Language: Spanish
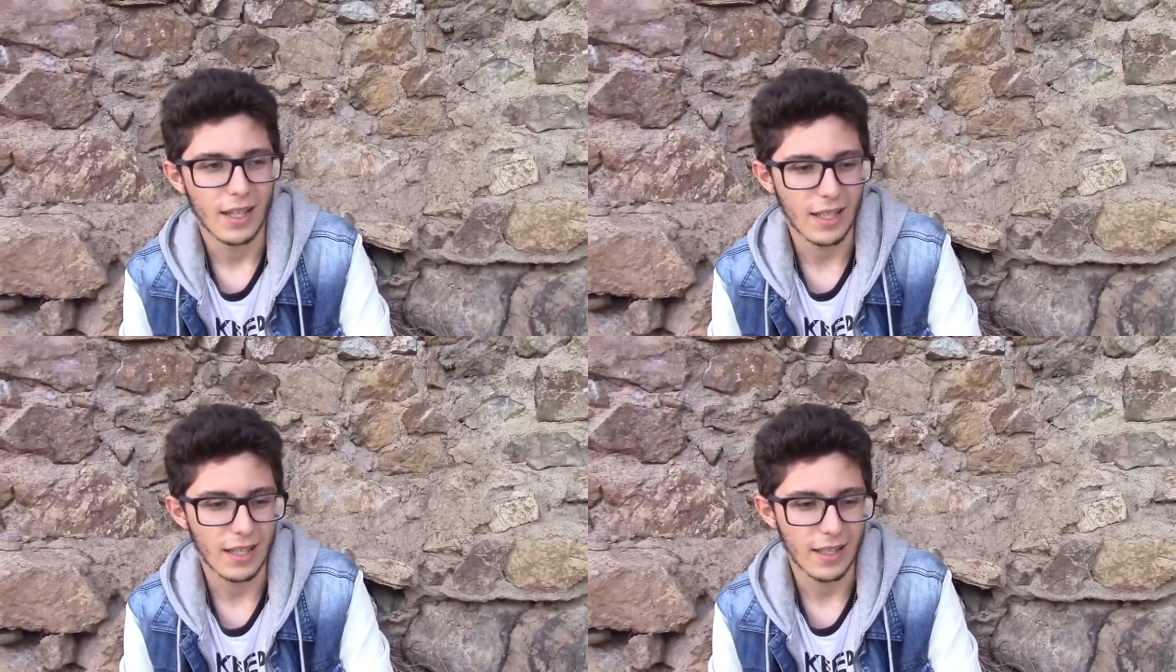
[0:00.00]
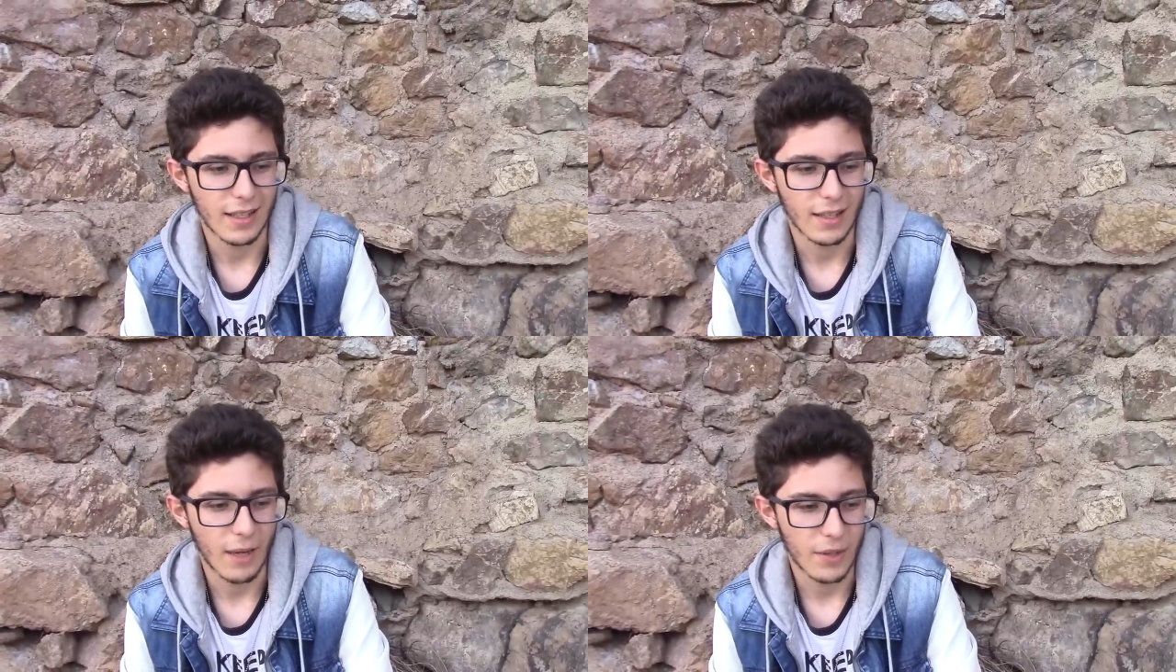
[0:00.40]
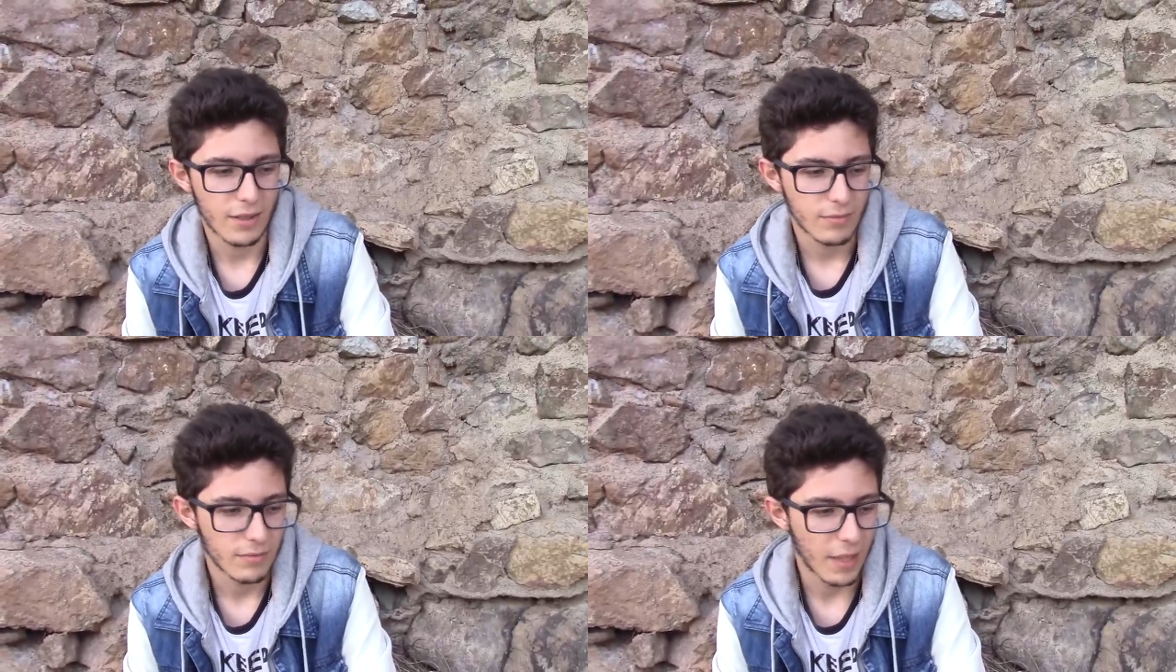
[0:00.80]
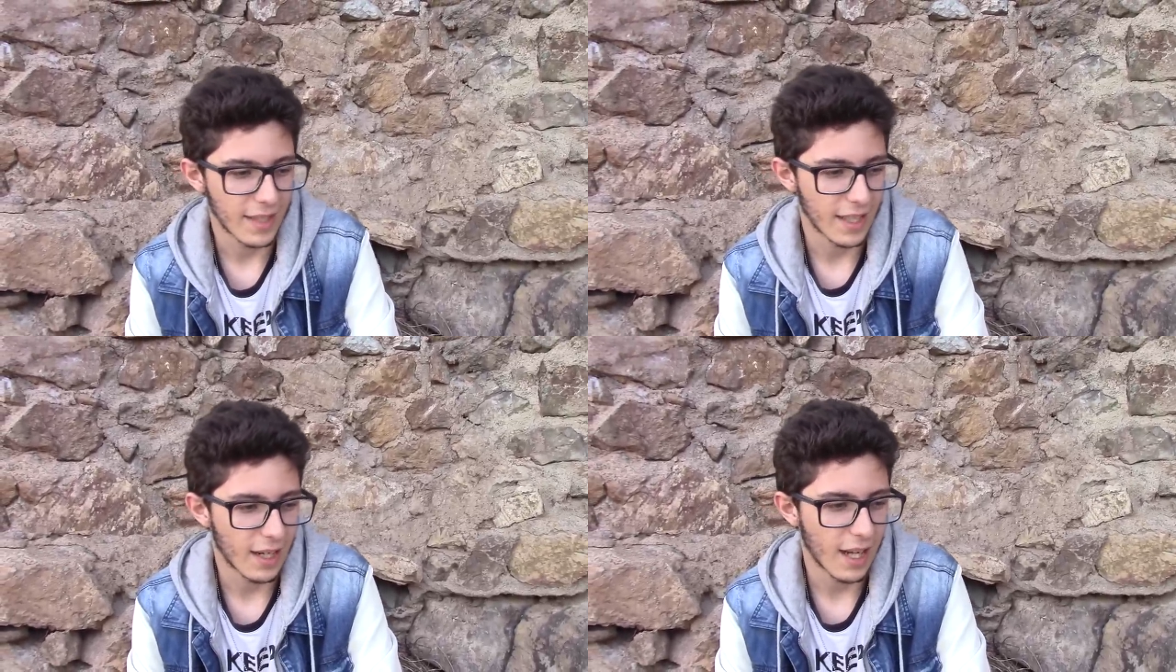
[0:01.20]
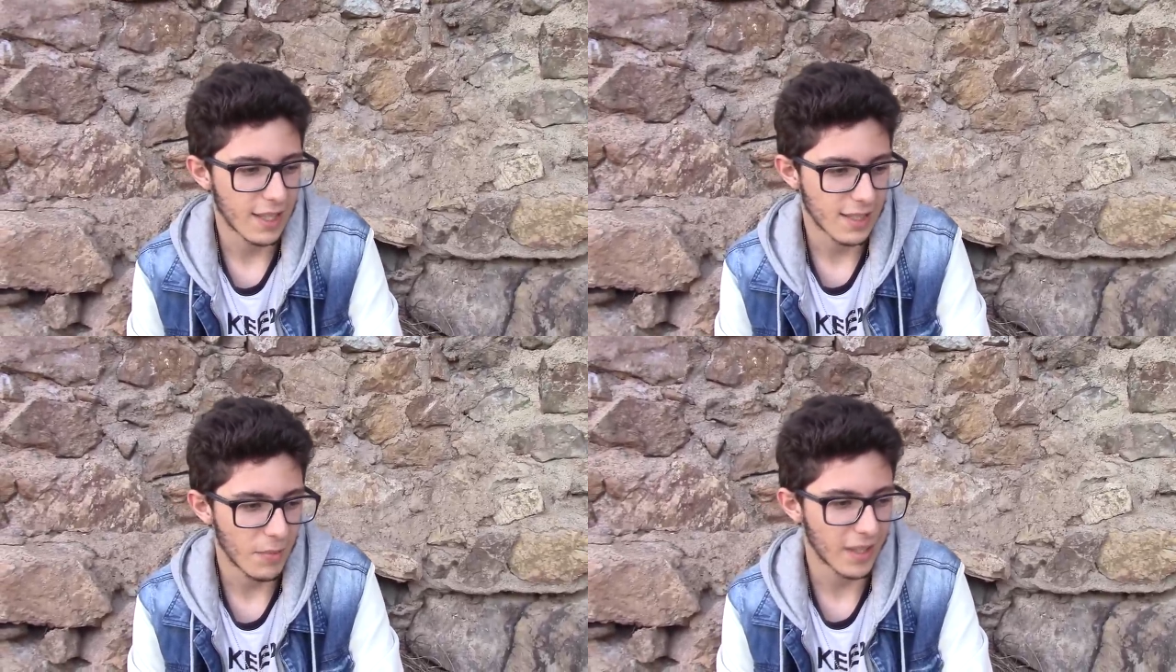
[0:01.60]
y a ver,
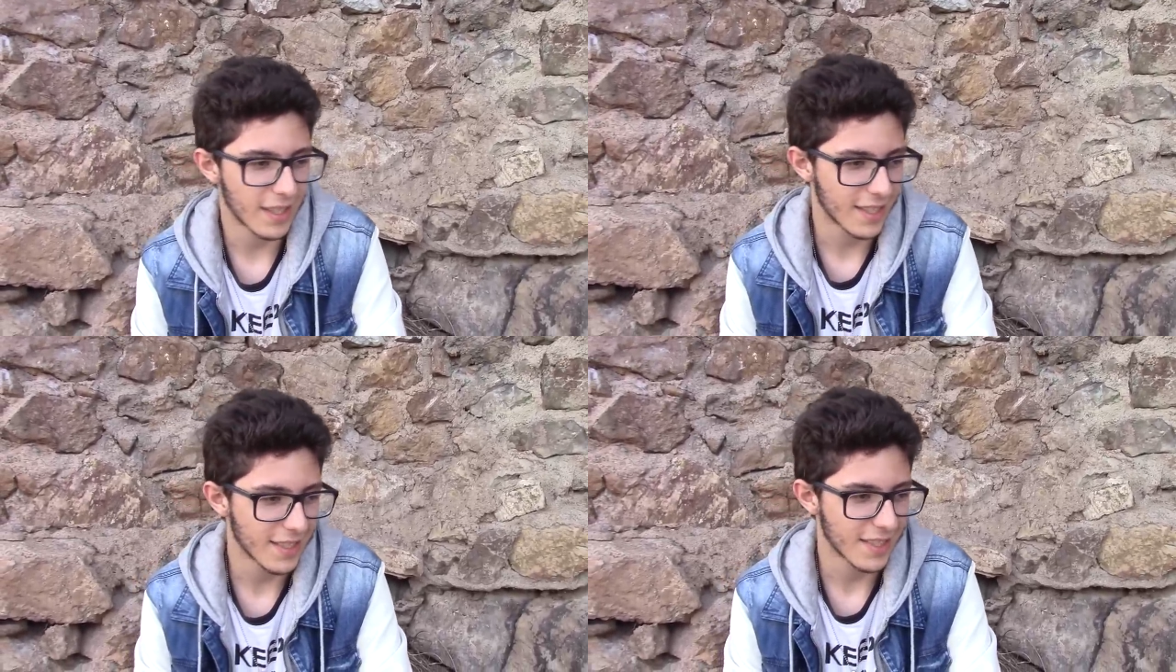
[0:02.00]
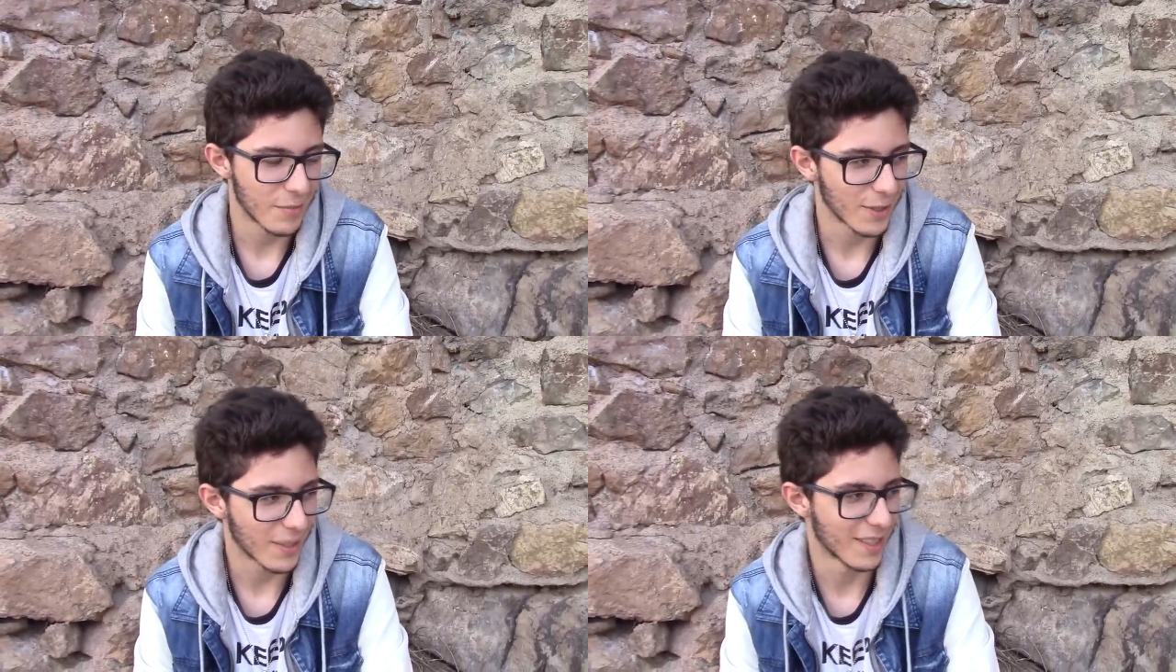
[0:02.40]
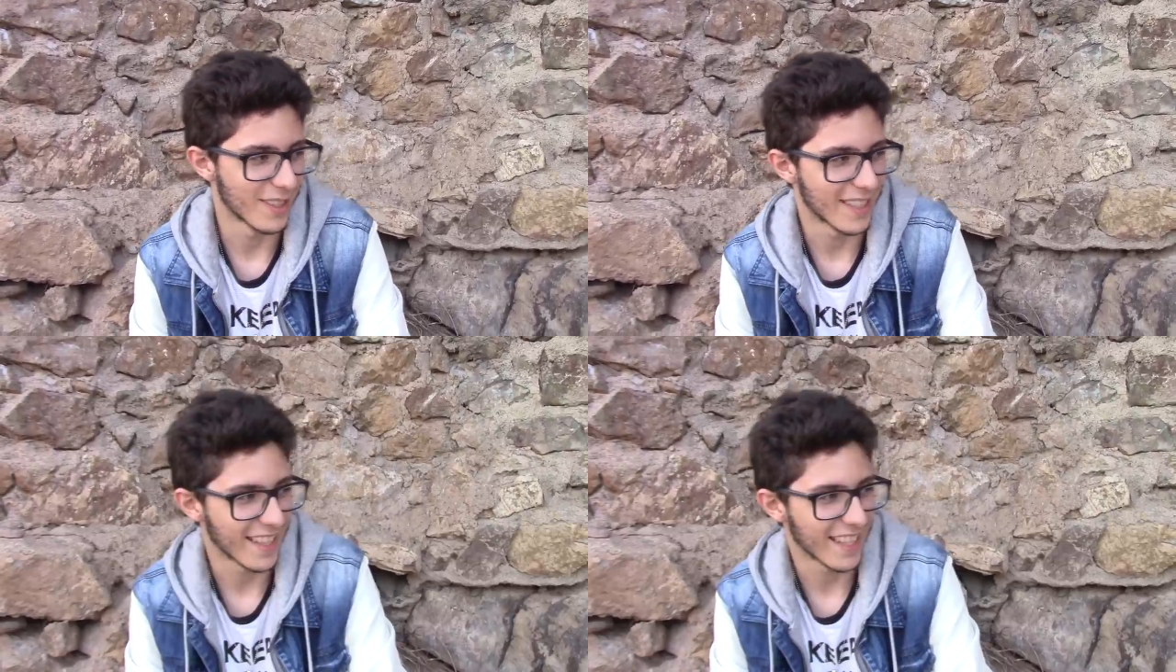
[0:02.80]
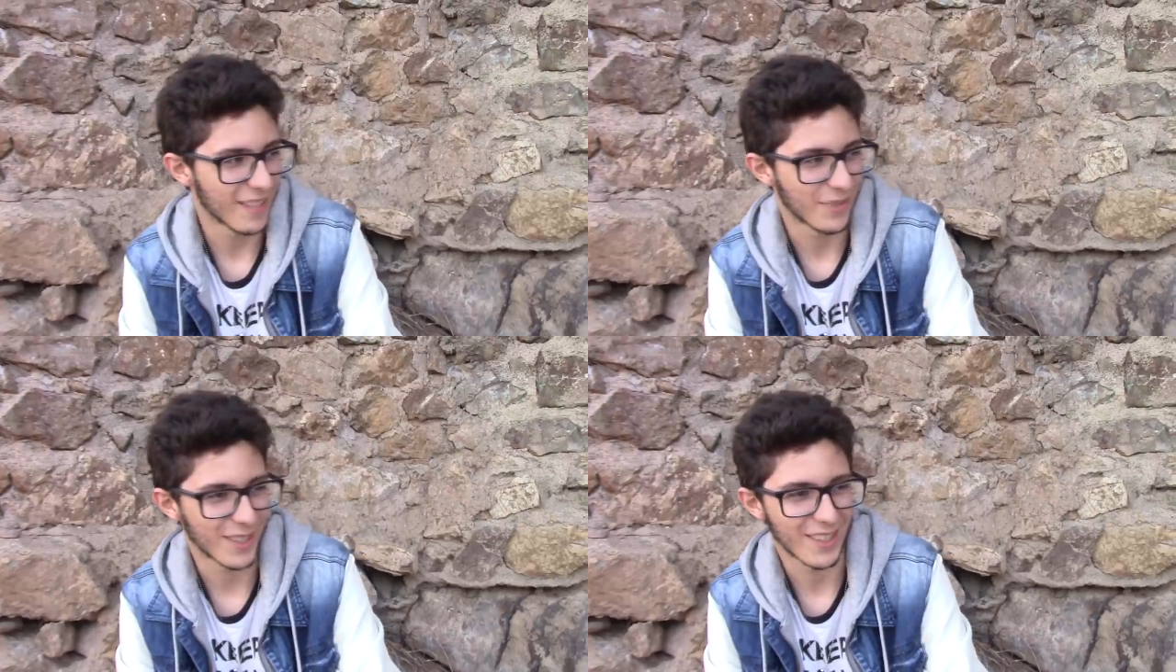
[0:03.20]
mantenerla se mantiene siempre y cuando no te deje por,